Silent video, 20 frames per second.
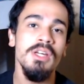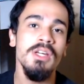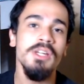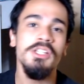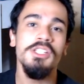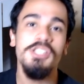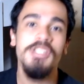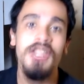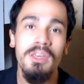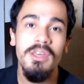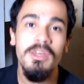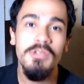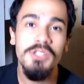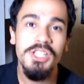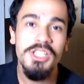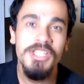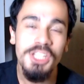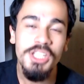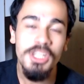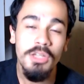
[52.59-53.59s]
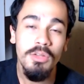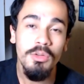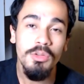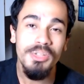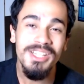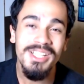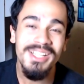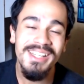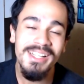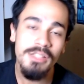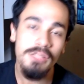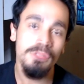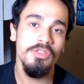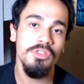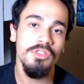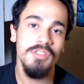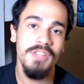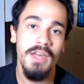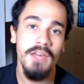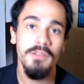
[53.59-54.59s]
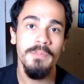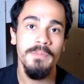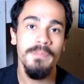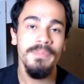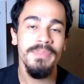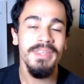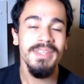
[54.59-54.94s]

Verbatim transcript: cheio de títulos de grande sucesso.